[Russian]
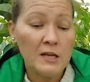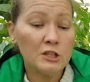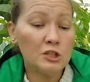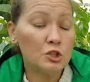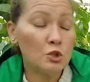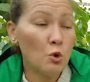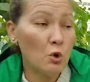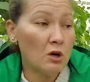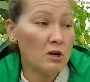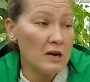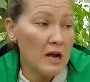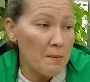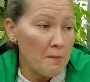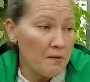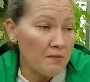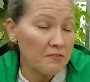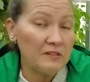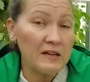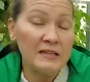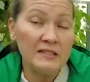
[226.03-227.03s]
100
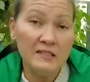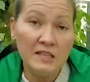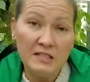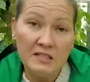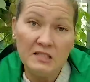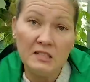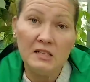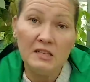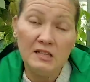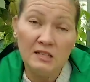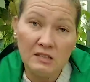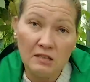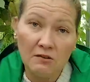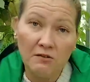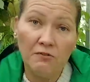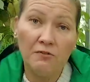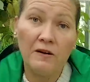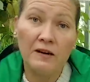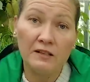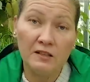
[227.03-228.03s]
граммов на 10
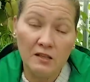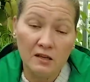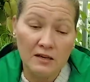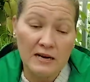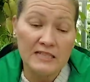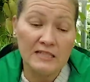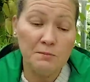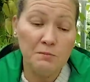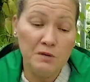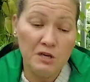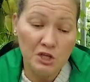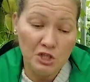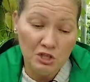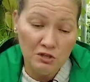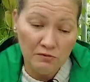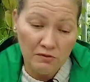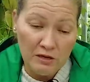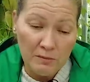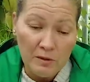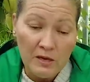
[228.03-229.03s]
литров воды.
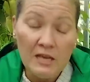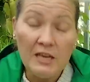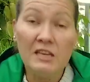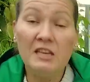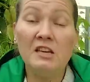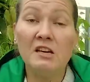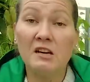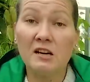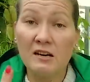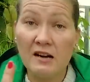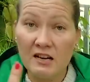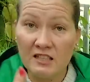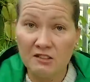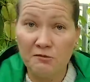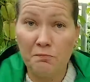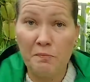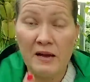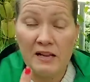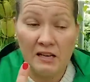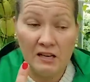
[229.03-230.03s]
Размешиваем и раз
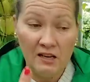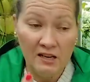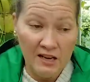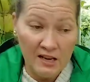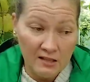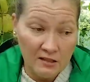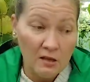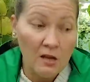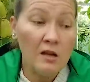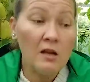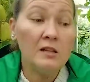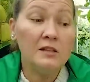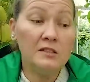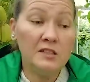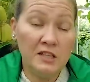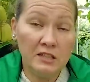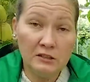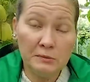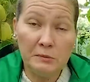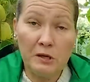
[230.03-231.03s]
в 5 лет
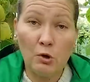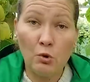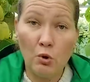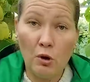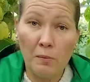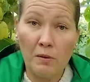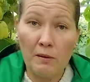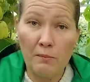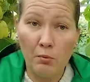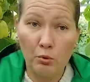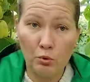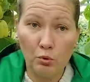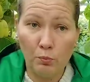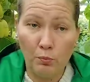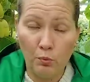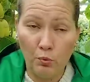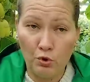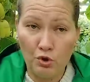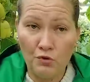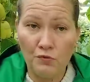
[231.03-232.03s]
делаем такую обработку
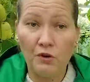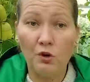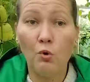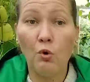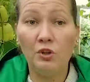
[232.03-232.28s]
почвы.